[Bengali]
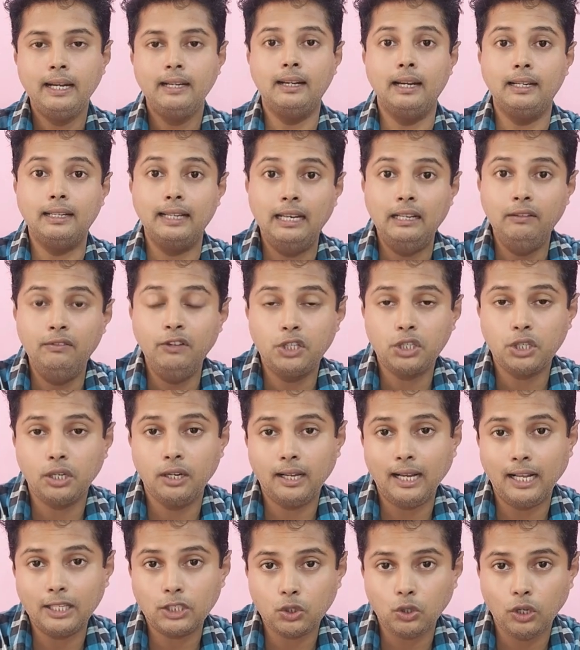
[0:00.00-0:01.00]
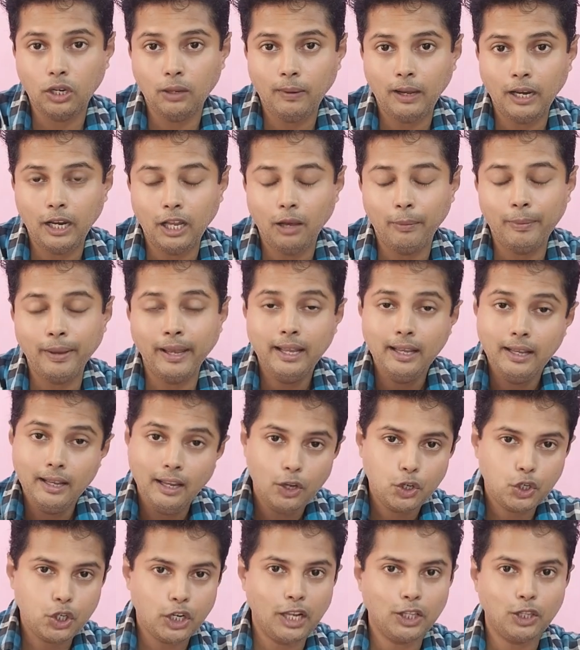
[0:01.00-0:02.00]
না টেলিভিশনে কাজ করলে ভালো হবে
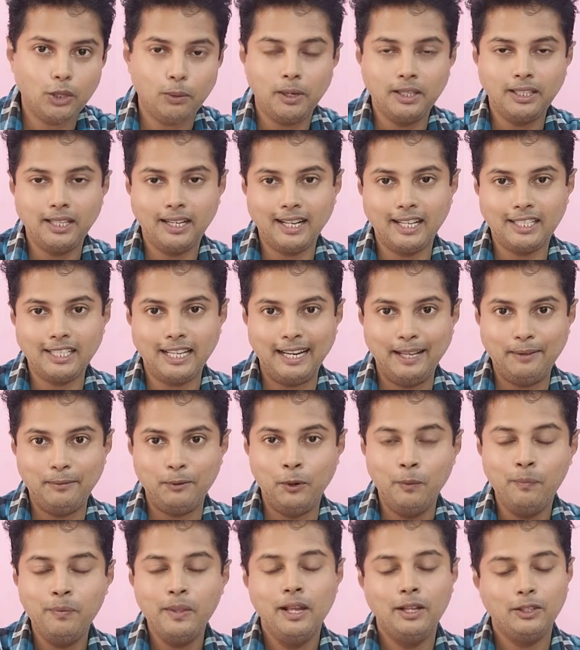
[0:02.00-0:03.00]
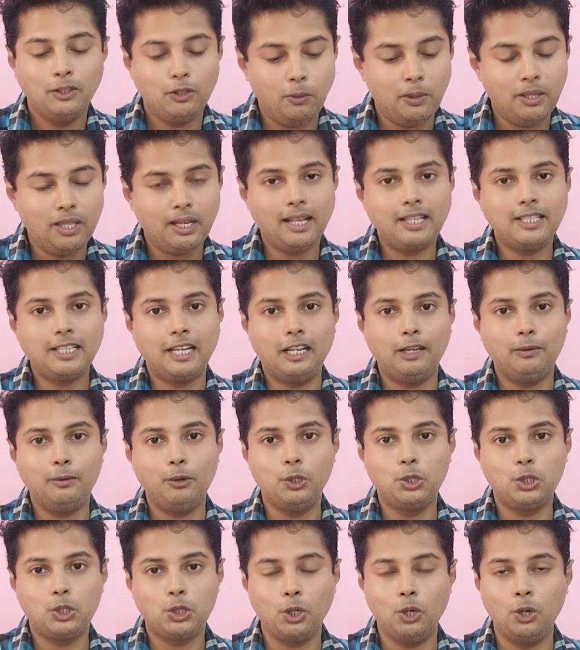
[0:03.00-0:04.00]
সেটা তোমাদেরকে জানাবো তোমাদেরকে জানাবো
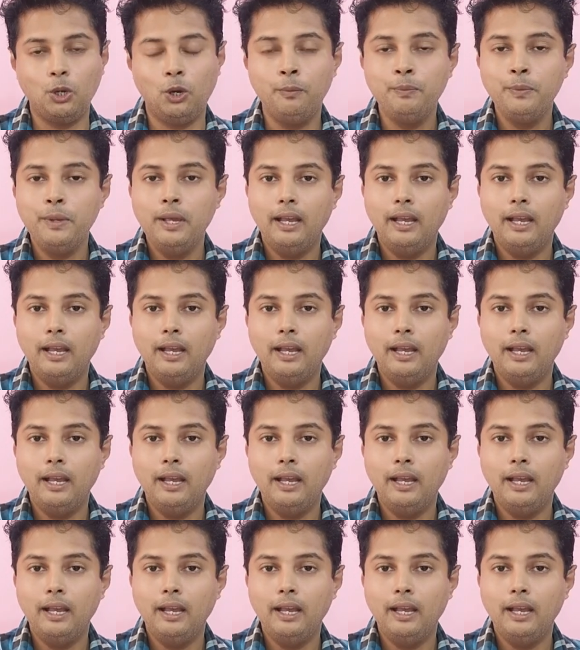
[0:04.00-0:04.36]
হচ্ছে হলো